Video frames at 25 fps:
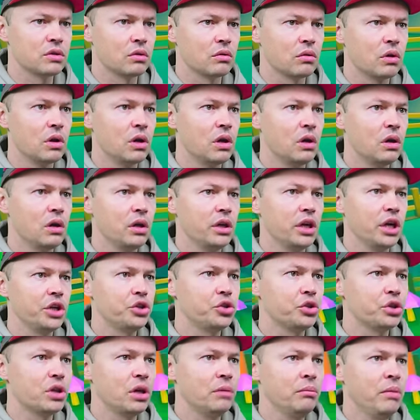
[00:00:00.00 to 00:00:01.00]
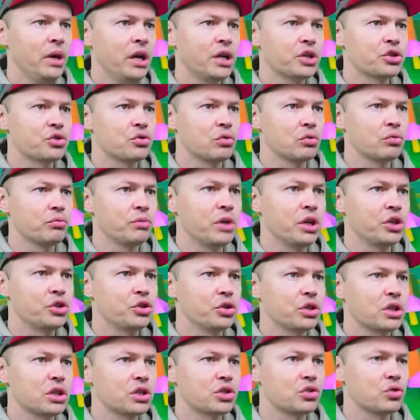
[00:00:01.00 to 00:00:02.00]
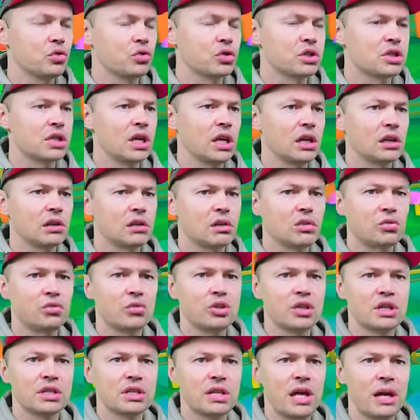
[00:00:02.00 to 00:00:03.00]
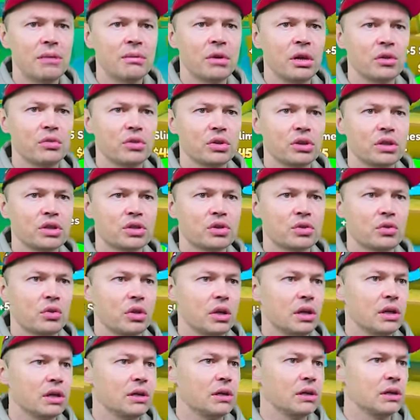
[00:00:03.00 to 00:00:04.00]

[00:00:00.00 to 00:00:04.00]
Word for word: No. Ну, я что-то межнул. у меня что-то что, стал круче слайм какой-то, что ли?